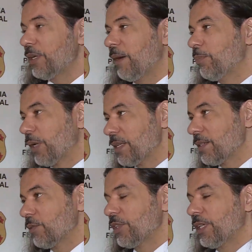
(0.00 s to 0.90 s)
em
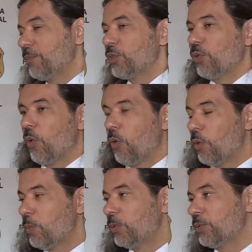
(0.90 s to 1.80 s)
apuração de crimes de
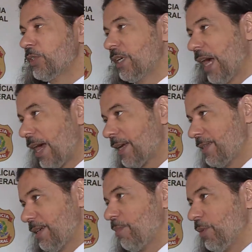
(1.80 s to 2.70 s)
roubo de cargas
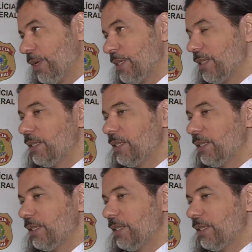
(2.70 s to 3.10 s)
e caminhões.